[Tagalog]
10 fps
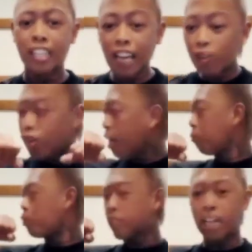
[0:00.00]
Nandun
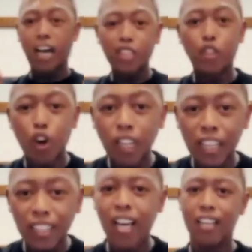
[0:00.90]
lang po siya sa
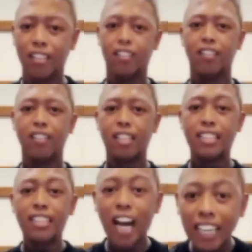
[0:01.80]
stroller niya,
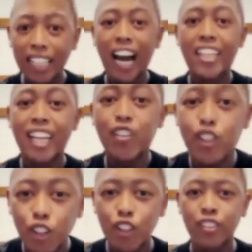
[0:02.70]
nakahiga at
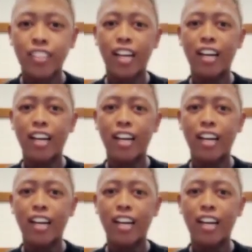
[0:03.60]
nanonood.